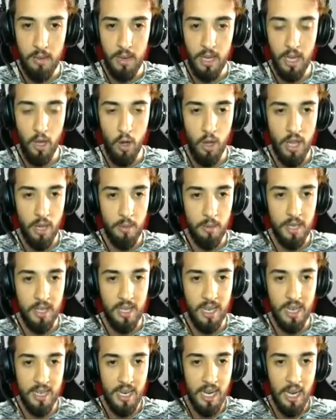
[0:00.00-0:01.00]
billahi adam
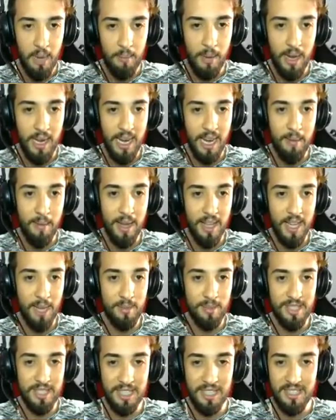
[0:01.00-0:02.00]
yediler. Bak abi adam
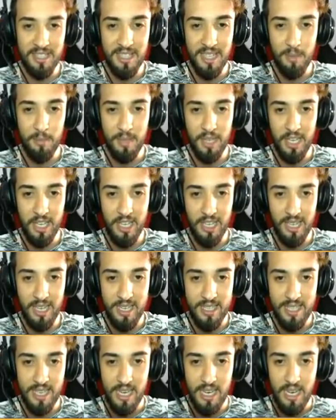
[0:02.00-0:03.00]
zırhsız adam direkt
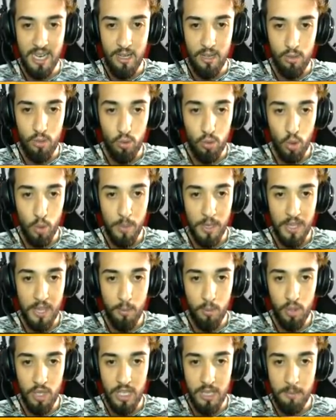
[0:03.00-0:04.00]
yediler. Dur, dur ben de
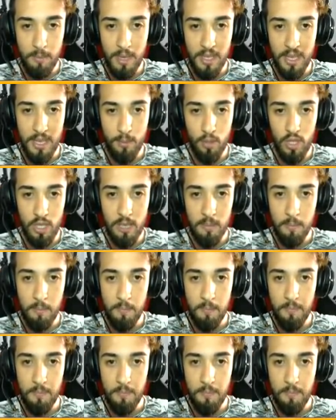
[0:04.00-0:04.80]
bunu yiyeyim. Ben de bunu yiyeyim.